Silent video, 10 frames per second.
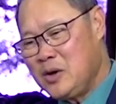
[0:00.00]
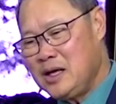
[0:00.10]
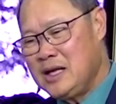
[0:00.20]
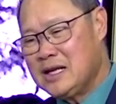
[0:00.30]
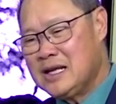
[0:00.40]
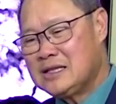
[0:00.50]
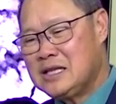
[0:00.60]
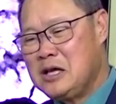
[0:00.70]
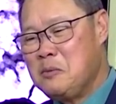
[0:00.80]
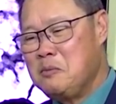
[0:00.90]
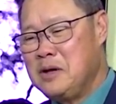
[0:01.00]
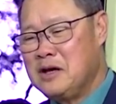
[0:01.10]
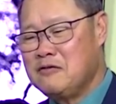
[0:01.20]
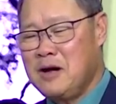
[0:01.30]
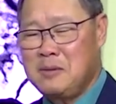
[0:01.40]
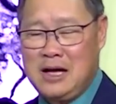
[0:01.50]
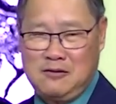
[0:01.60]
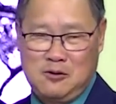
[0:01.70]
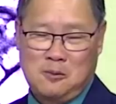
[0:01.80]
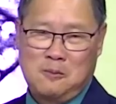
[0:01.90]
Huế để tìm biện pháp
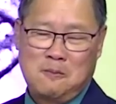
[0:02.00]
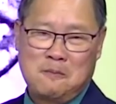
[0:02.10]
khắc phục.